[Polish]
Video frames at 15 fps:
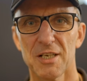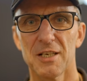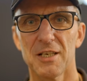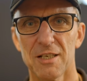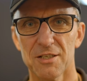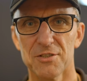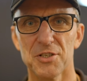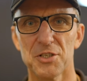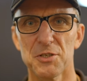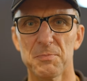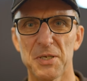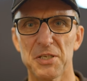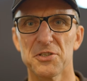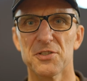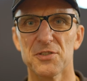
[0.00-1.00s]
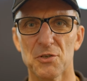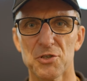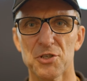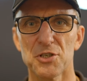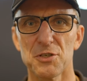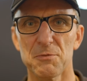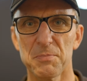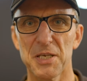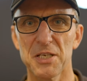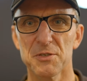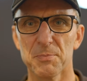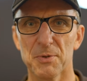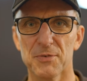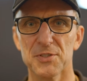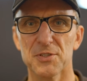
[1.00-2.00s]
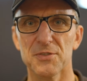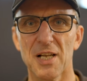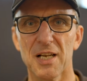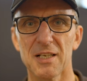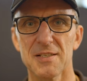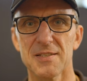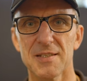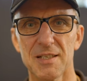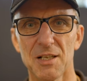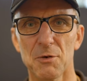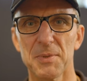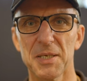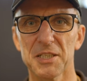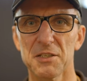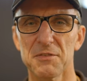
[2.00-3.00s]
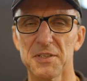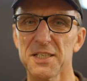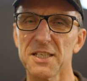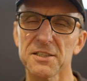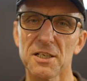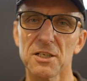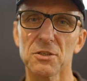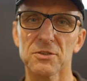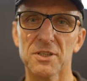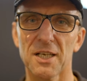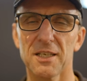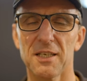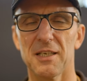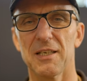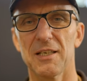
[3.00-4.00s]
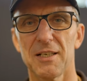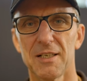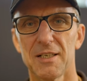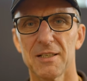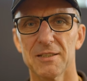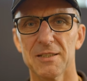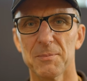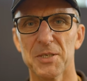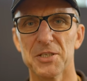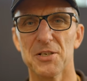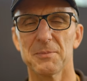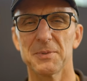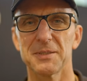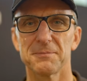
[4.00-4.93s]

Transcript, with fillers: y, 45-135, y, profesjonalne cine obiektywy, nie tylko takie. Zapraszamy.